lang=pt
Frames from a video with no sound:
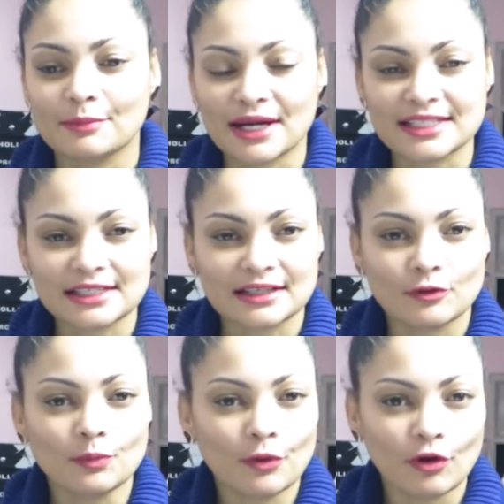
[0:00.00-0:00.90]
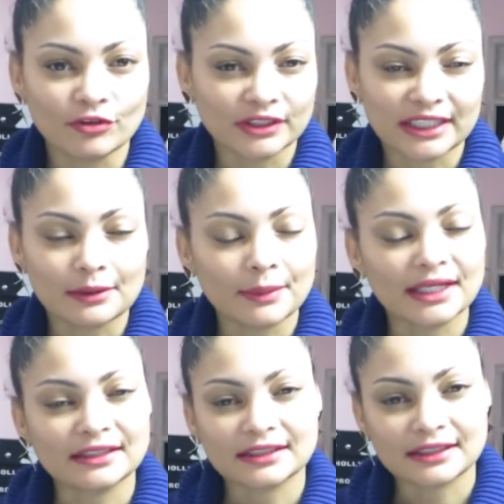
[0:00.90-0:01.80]
Mas a, ah, o povo tem a
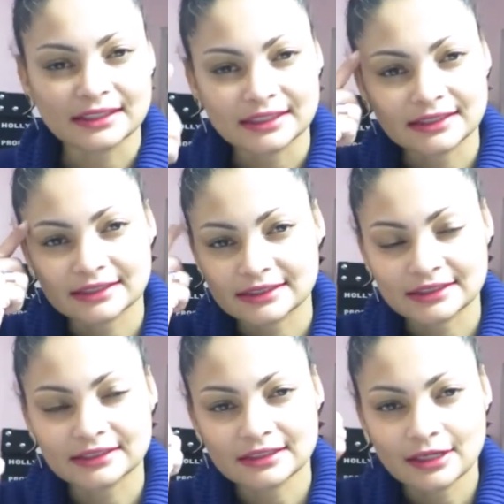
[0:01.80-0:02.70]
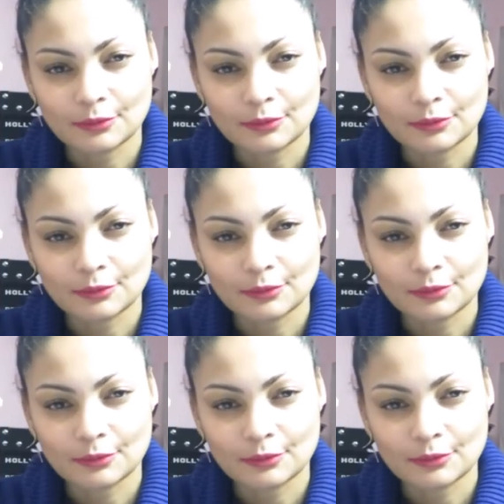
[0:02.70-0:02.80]
mente ainda